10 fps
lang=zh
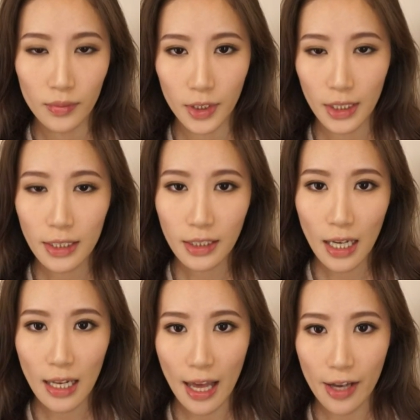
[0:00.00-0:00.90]
接
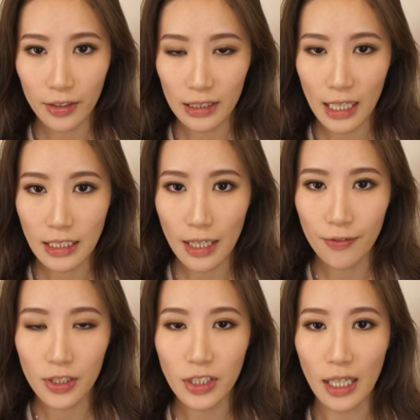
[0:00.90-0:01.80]
下来要跟大家
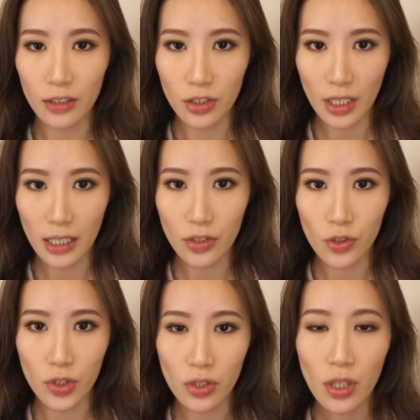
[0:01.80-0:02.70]
分享的这一
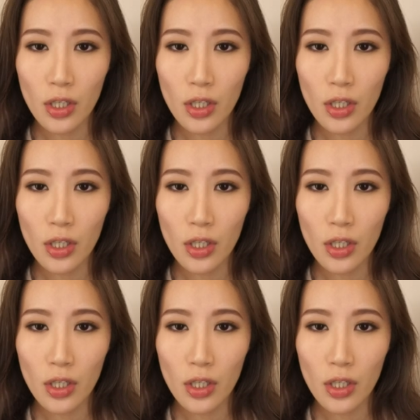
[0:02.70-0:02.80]
支